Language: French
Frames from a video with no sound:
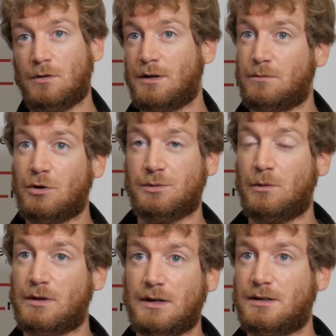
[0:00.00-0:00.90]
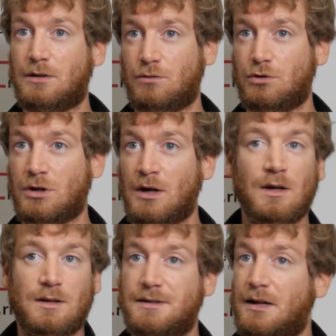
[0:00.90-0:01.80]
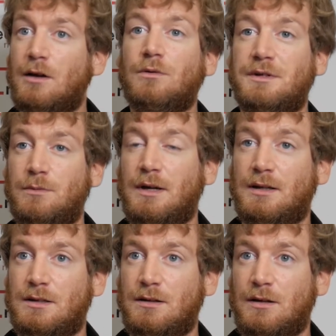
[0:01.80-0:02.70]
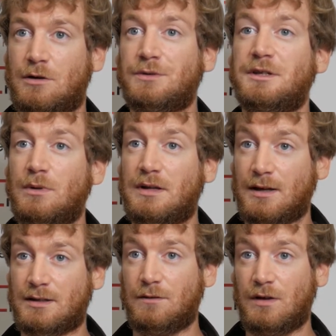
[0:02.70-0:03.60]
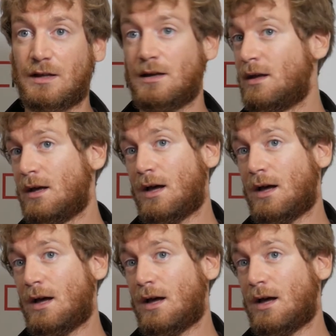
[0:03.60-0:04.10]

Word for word: Et honnêtement, en ce moment, qu'est-ce qui touche C'est la continuité d'activité